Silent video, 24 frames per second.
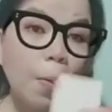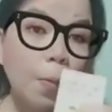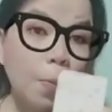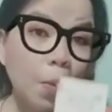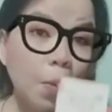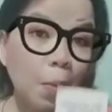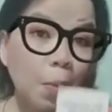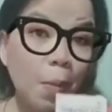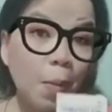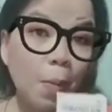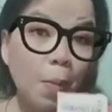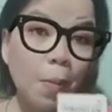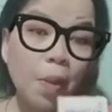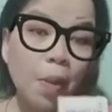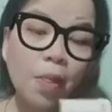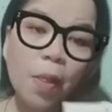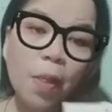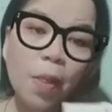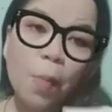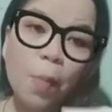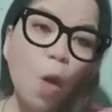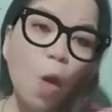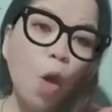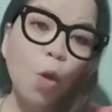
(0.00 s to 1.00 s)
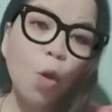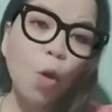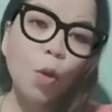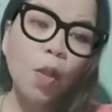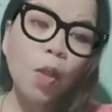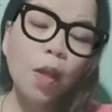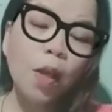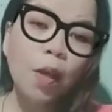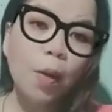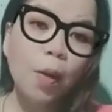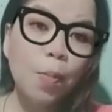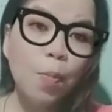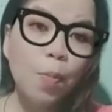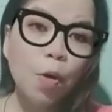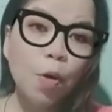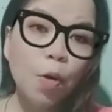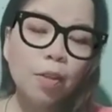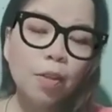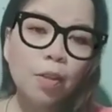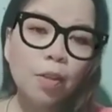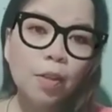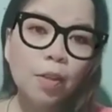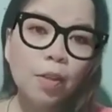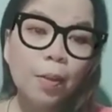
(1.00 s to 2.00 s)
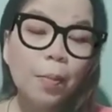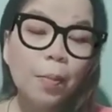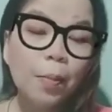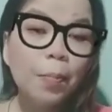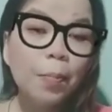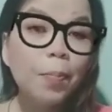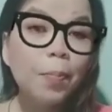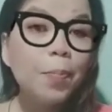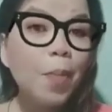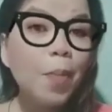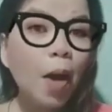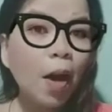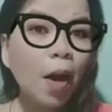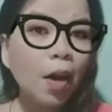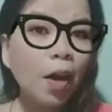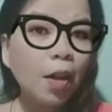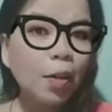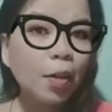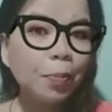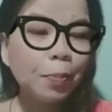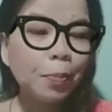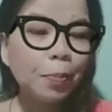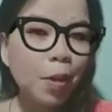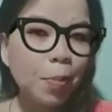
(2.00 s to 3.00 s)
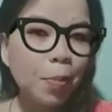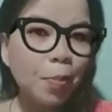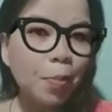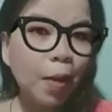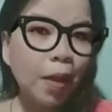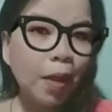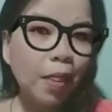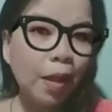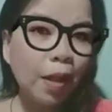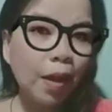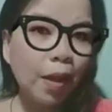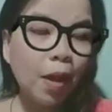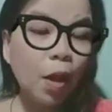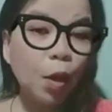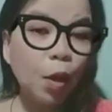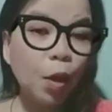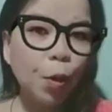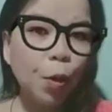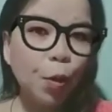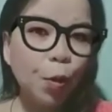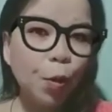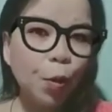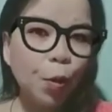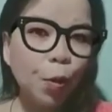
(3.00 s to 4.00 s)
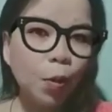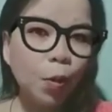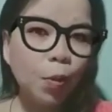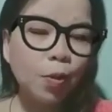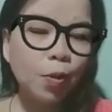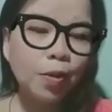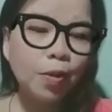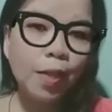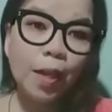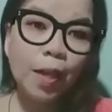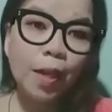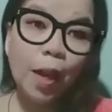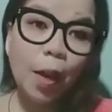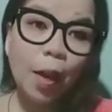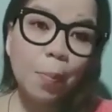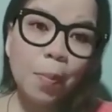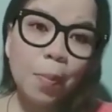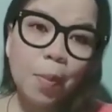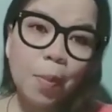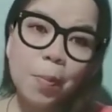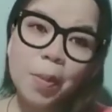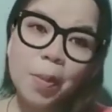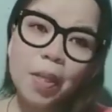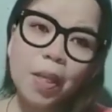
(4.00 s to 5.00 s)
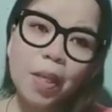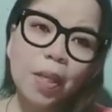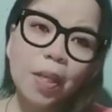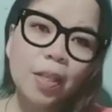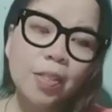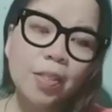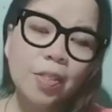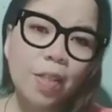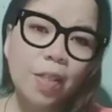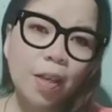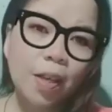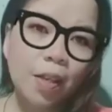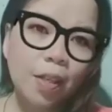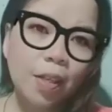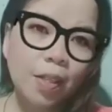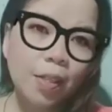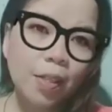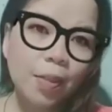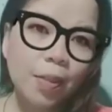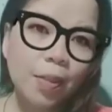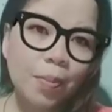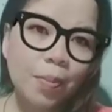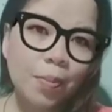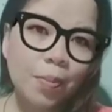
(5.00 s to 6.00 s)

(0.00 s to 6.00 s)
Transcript: Nagbebenta po ako ng gamot. Bale, PM ka na lang kung may nararamdaman ka na sa akin.